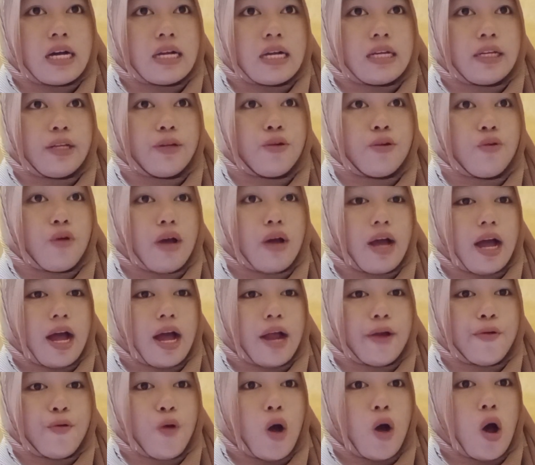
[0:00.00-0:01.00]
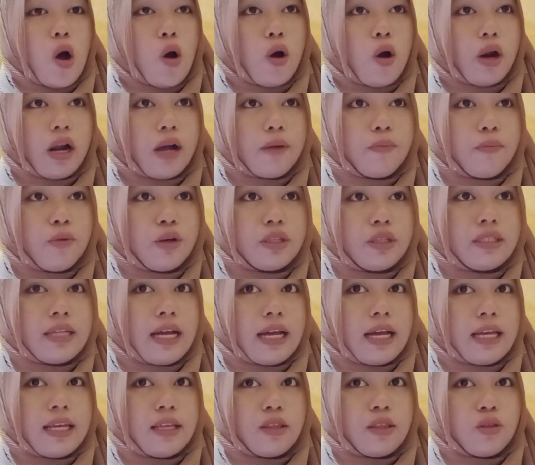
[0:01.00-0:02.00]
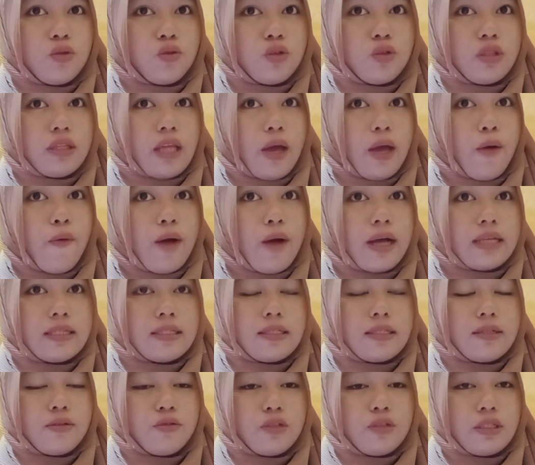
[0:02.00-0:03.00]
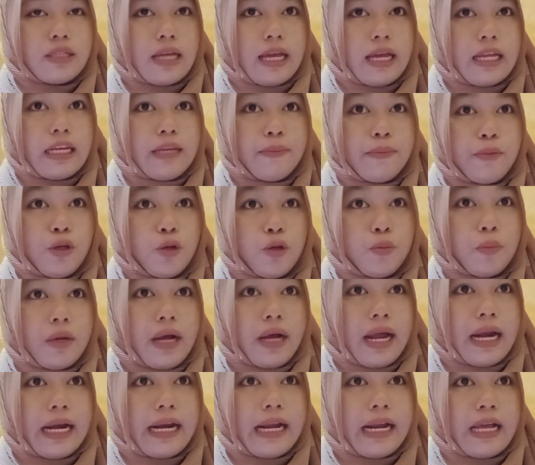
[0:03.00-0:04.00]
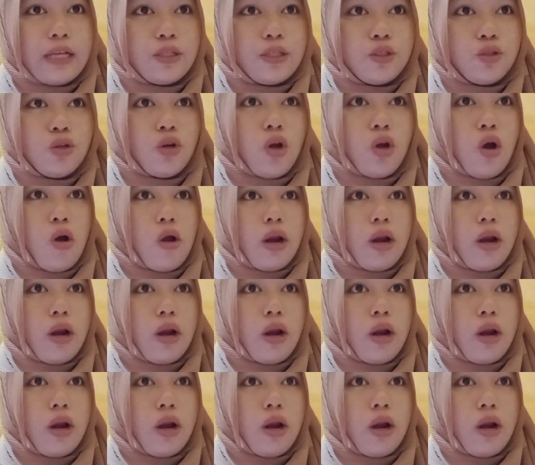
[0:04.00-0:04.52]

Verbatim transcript: Diduga dua orang bocah itu tewas seusai diminumkan racun